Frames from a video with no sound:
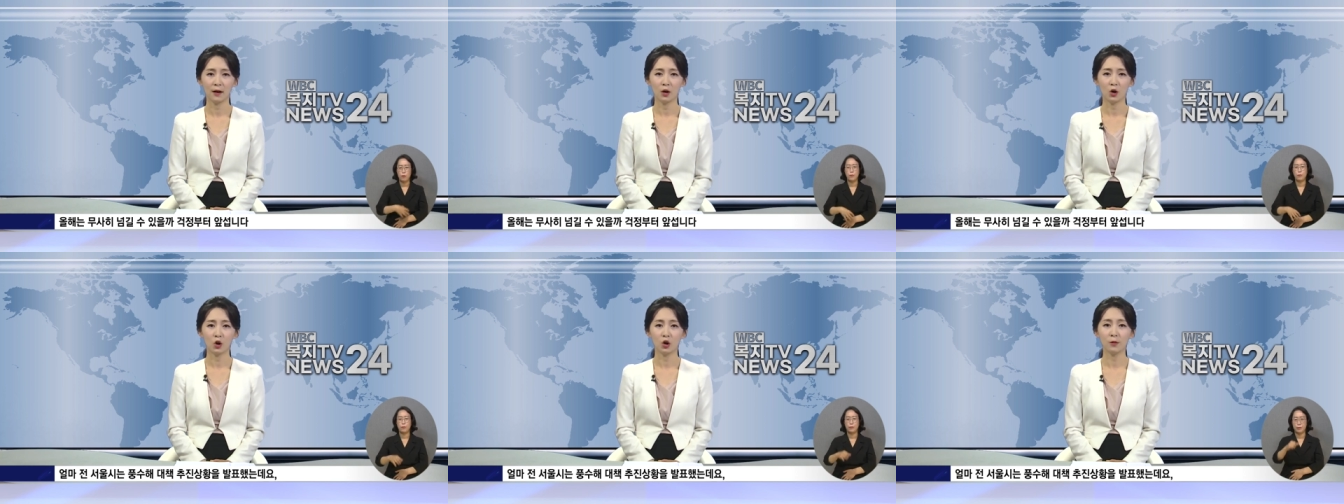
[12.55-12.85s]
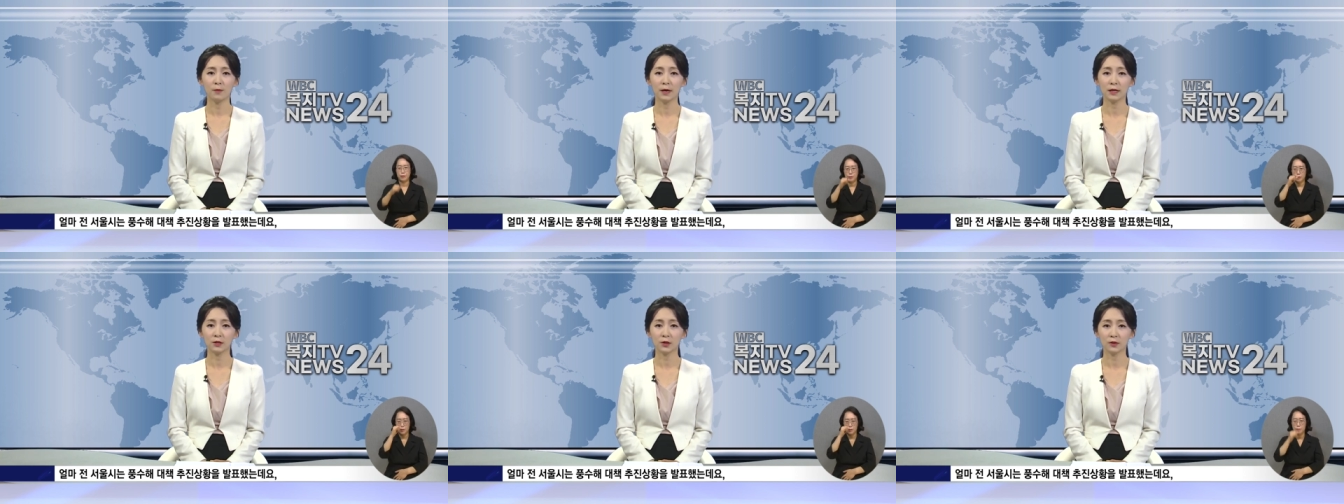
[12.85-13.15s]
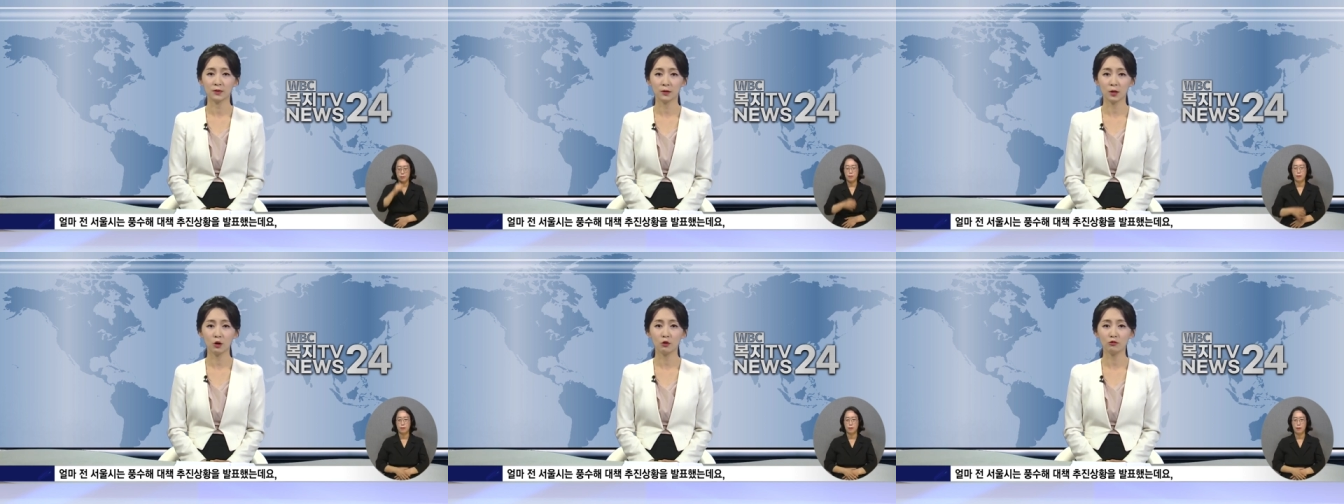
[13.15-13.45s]
얼마
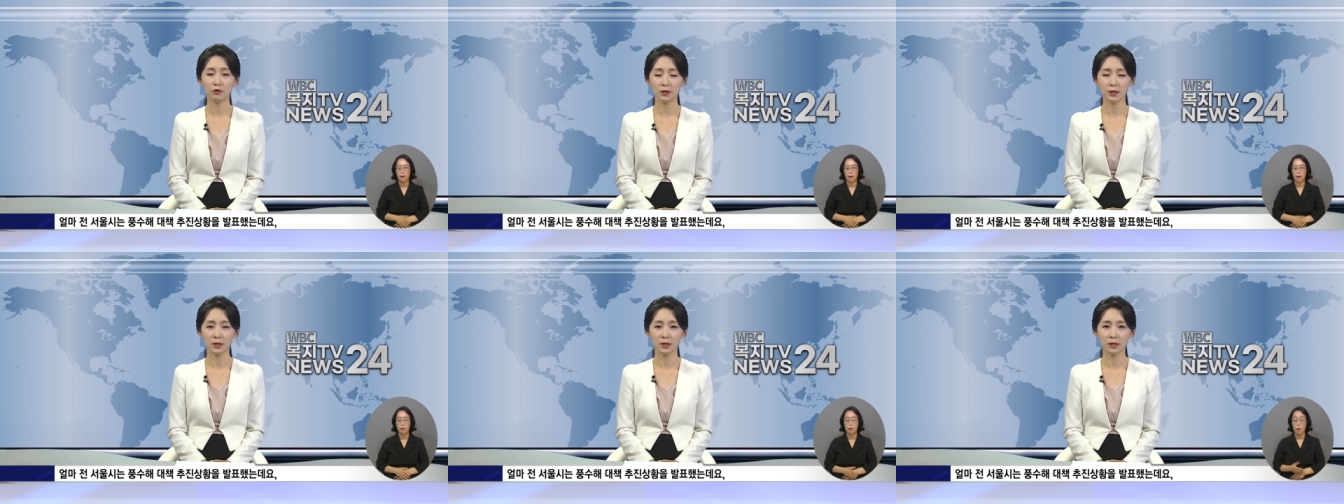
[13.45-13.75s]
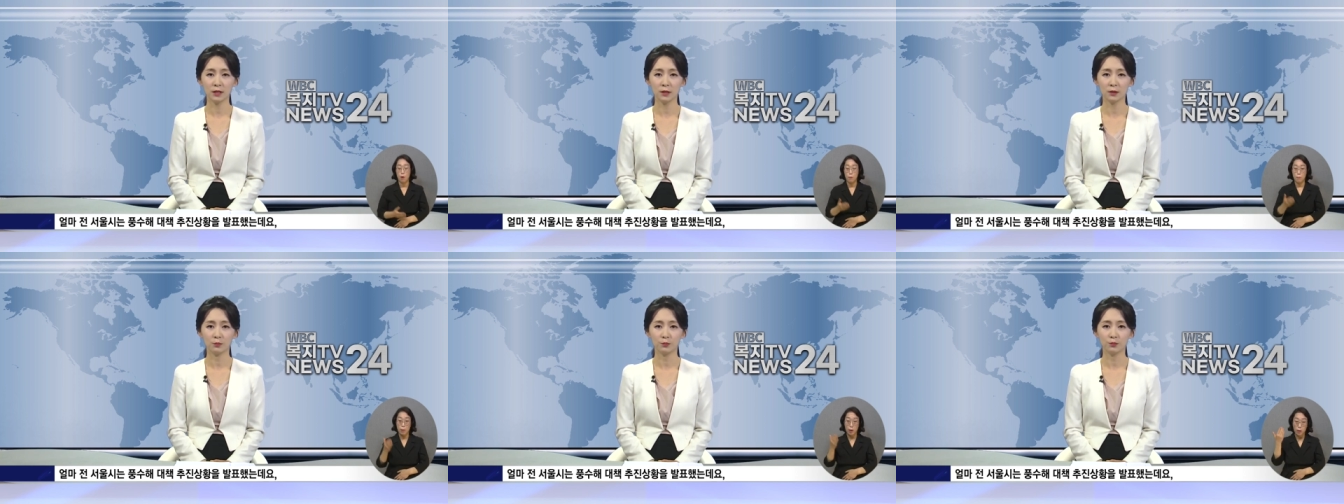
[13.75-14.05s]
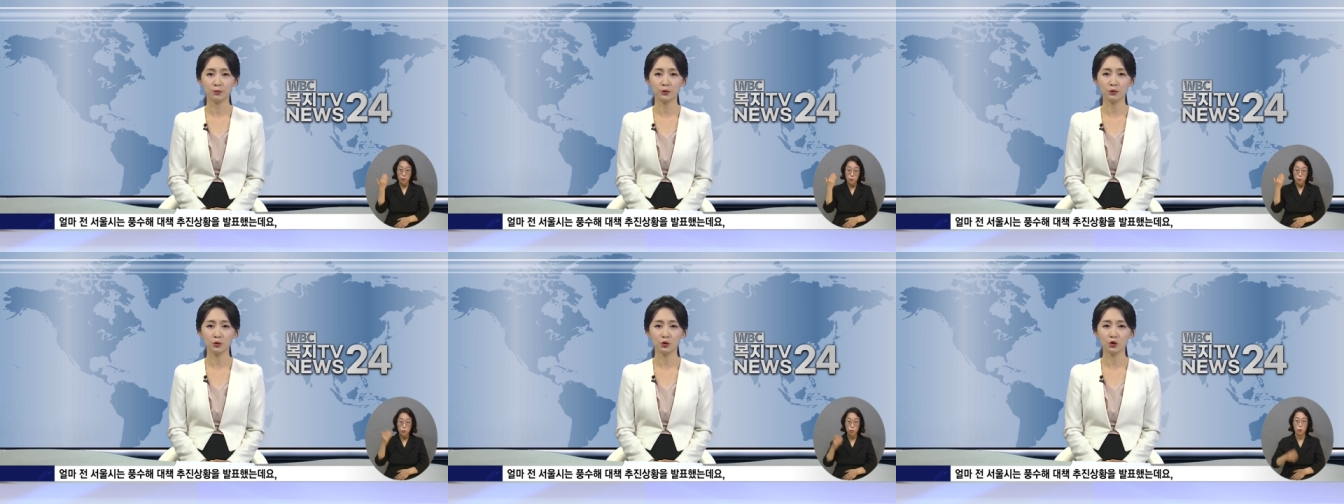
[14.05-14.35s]
전 서울시는
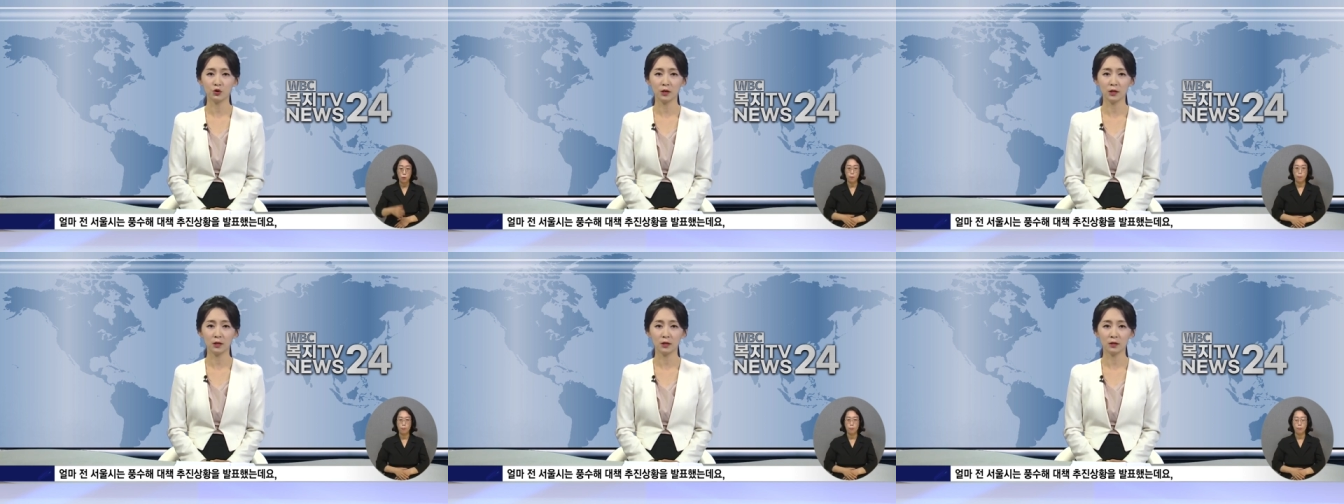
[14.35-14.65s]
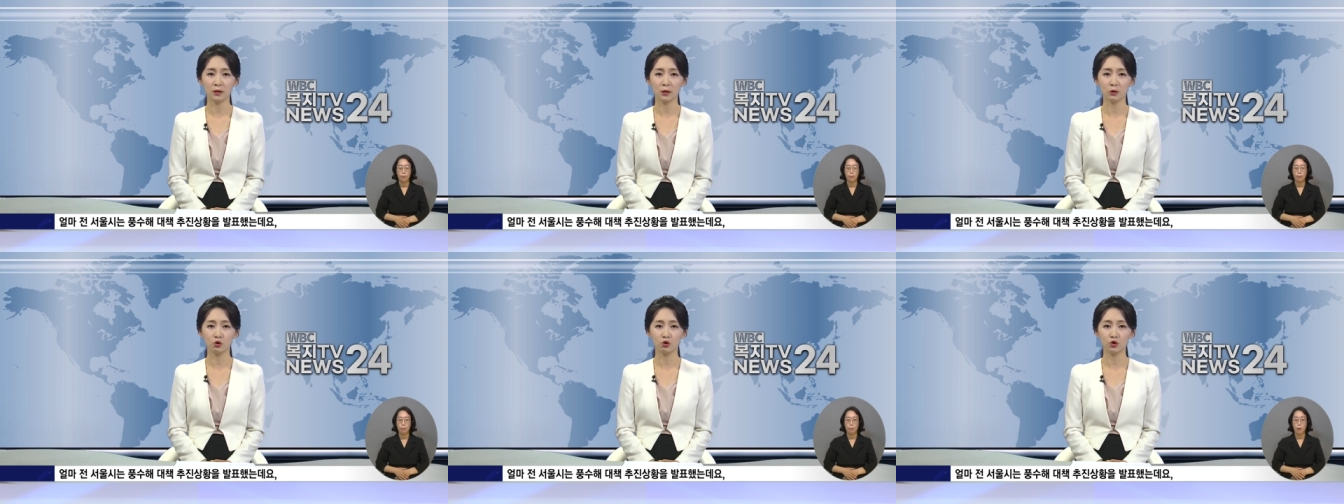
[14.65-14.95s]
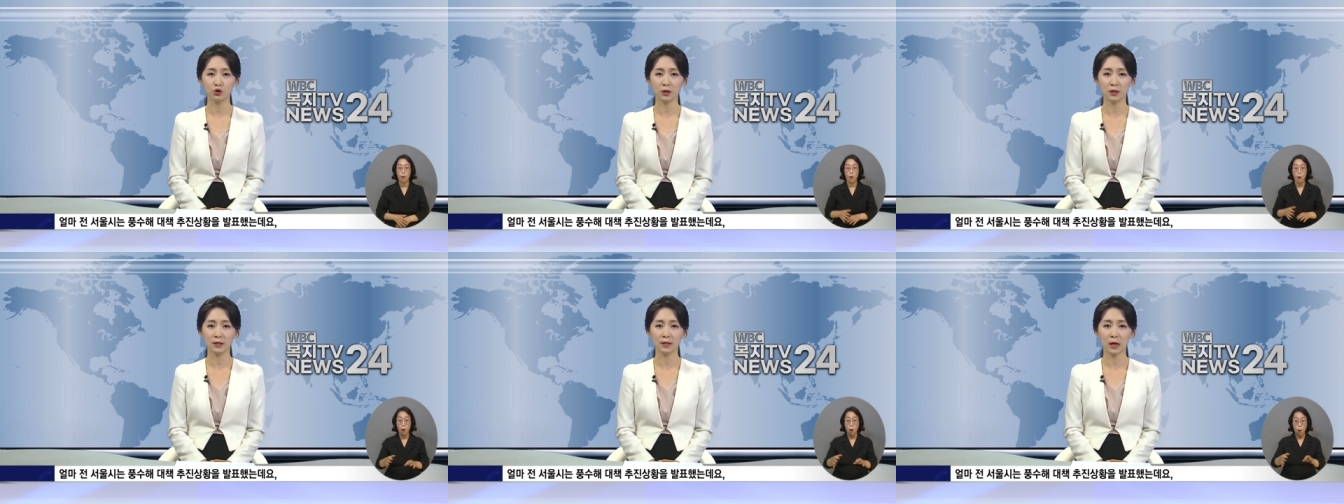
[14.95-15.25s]
풍수해 대책
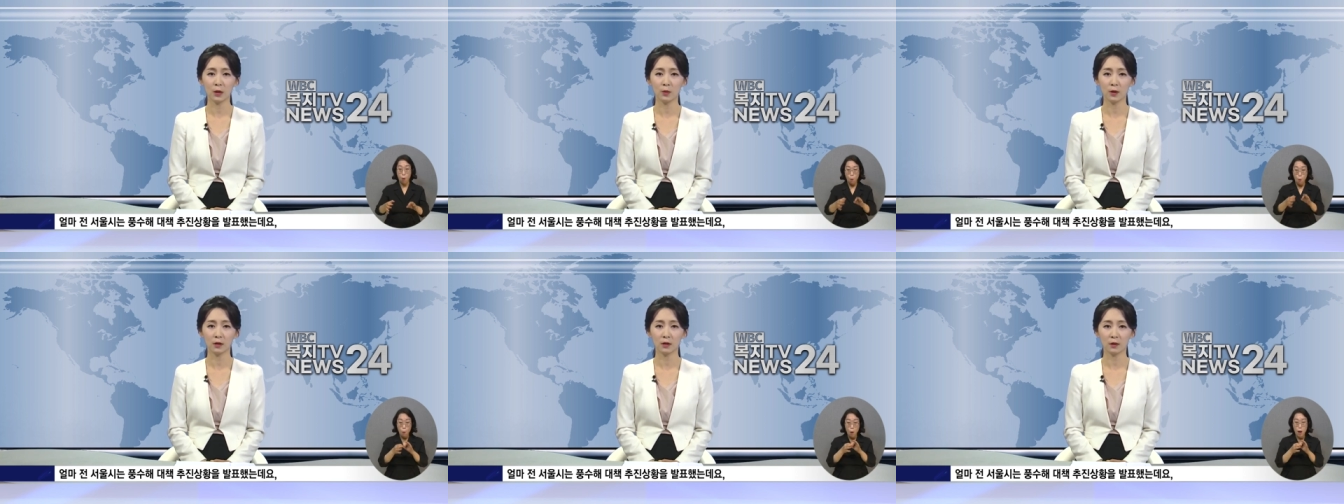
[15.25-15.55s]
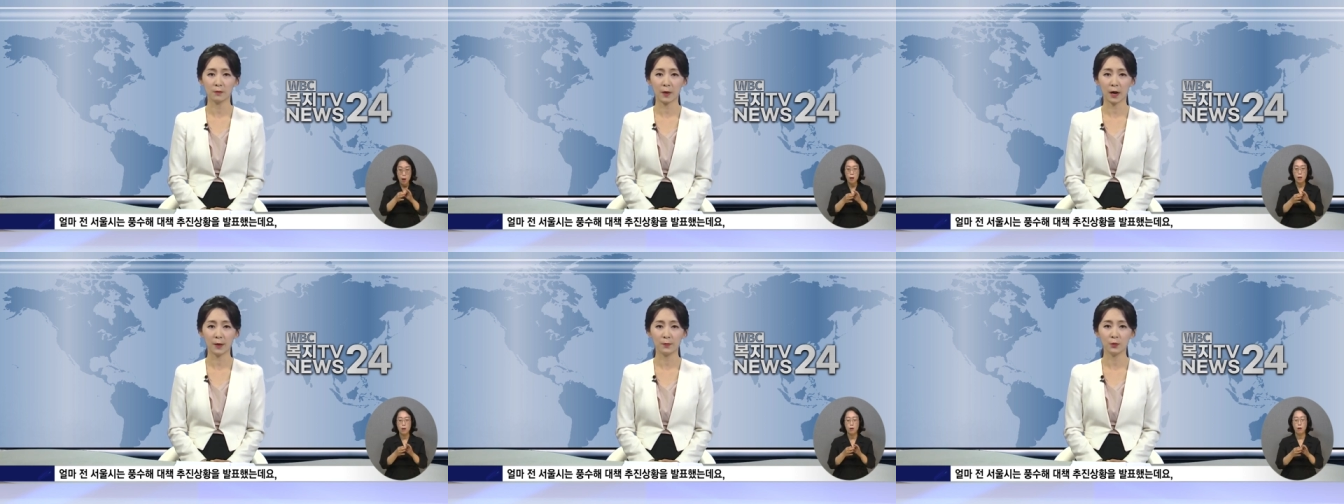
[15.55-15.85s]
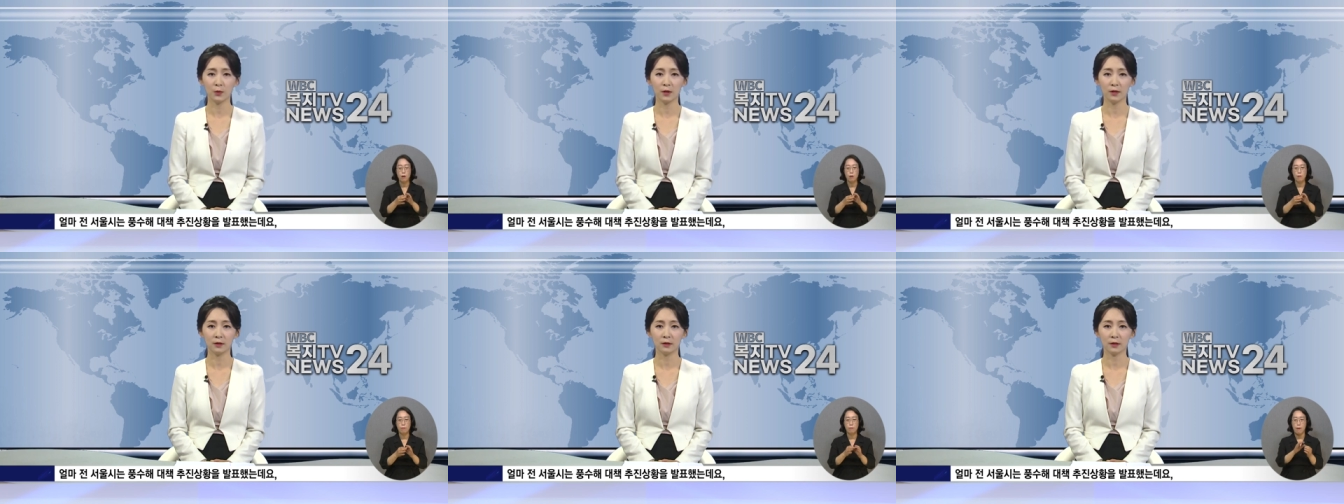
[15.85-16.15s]
추진 상황을
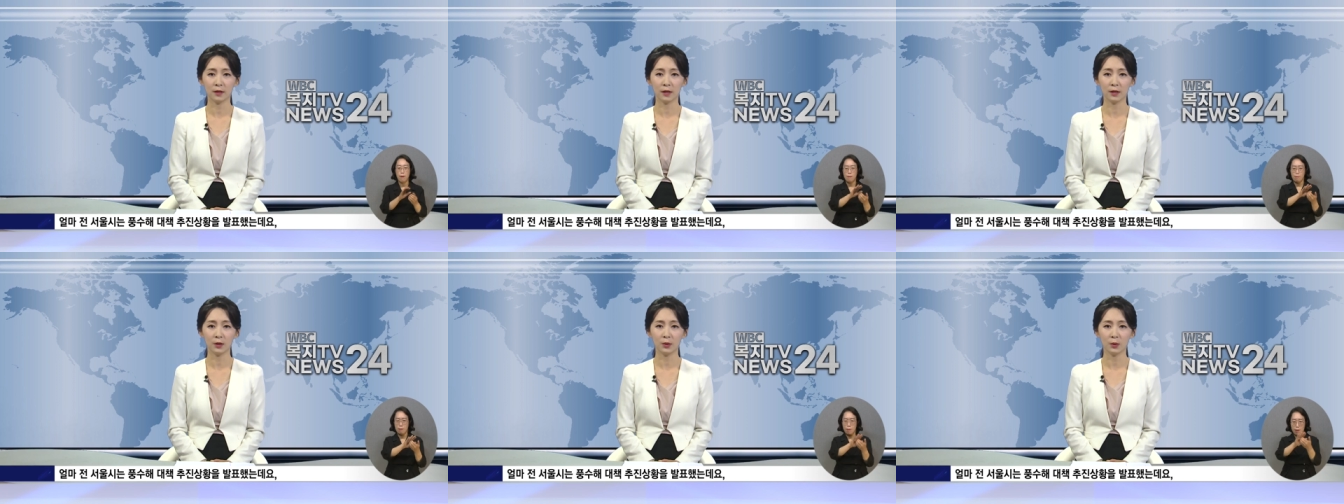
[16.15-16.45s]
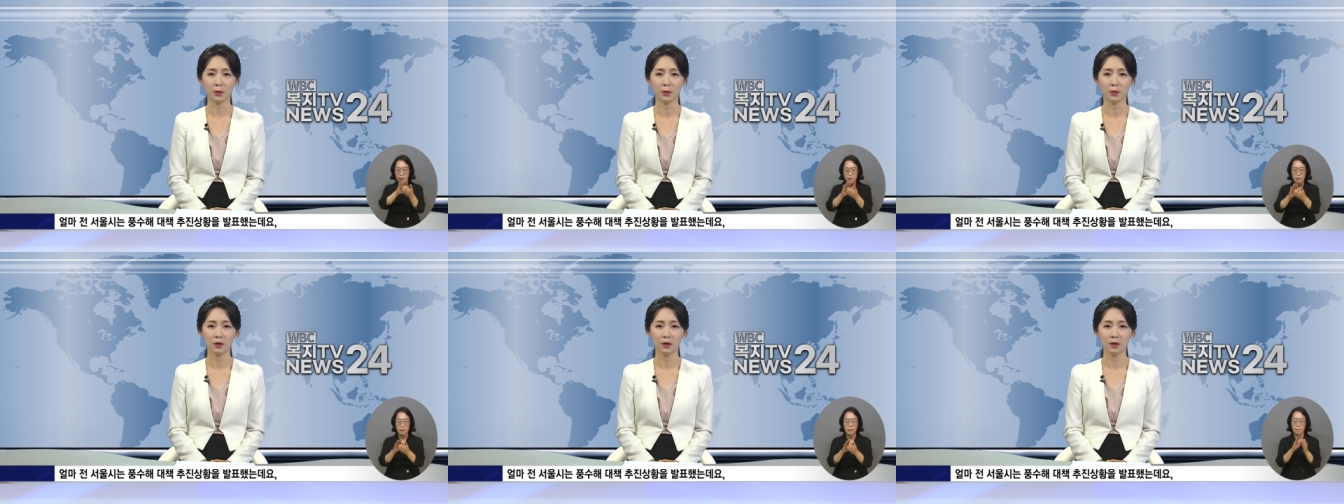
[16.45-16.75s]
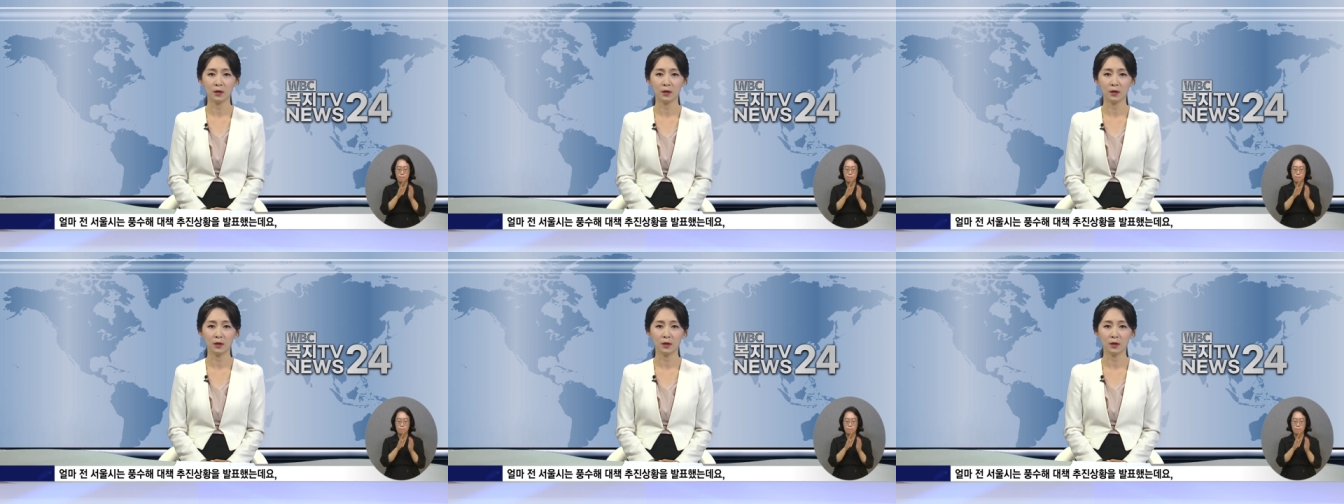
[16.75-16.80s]
발표했는데요.